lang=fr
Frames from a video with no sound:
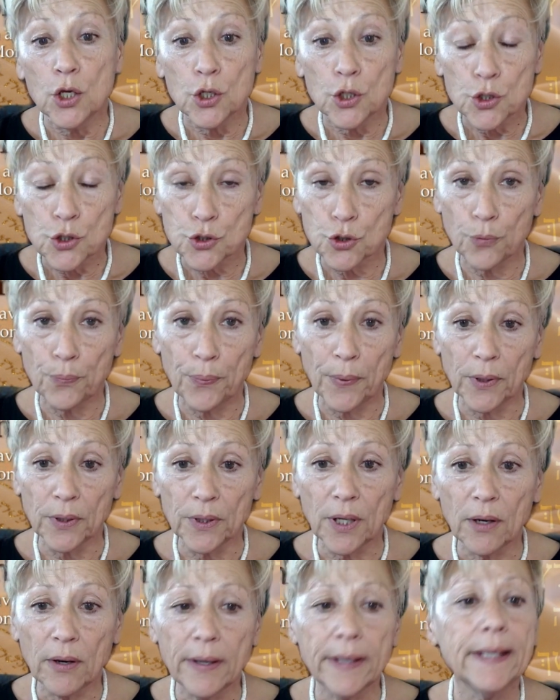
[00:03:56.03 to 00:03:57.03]

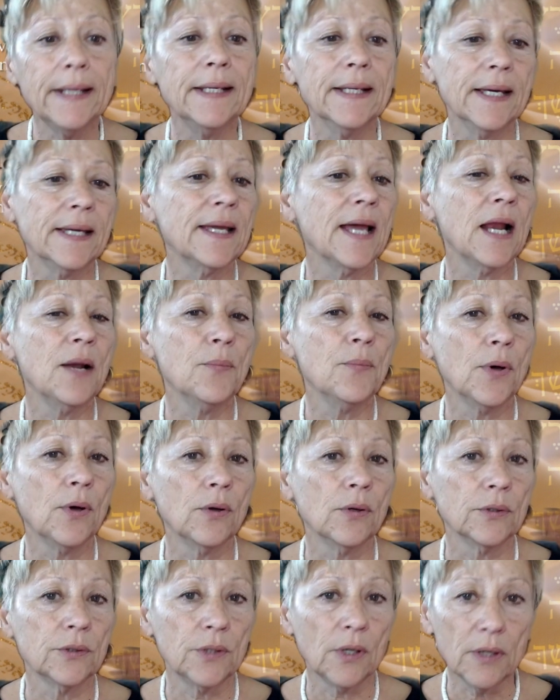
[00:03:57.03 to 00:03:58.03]
Cependant, il y a
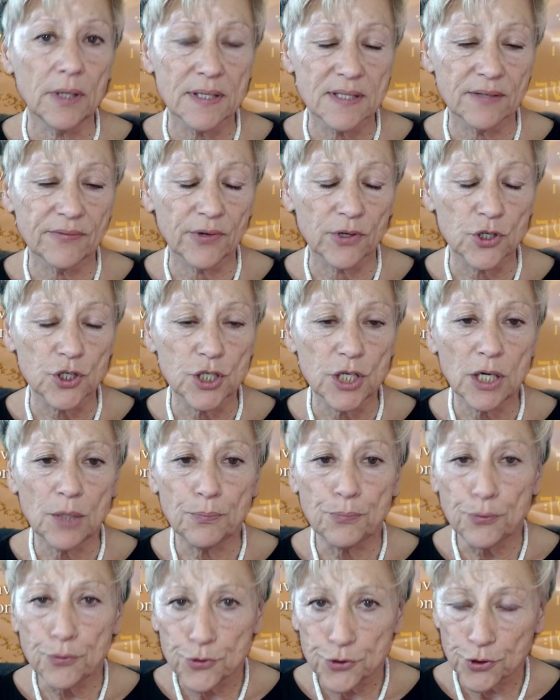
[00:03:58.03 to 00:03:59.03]
également dans les évangiles
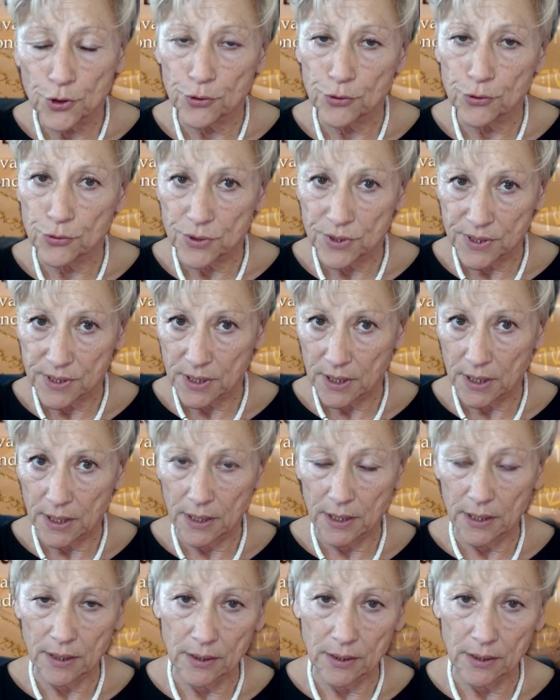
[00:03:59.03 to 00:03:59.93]
plusieurs de ces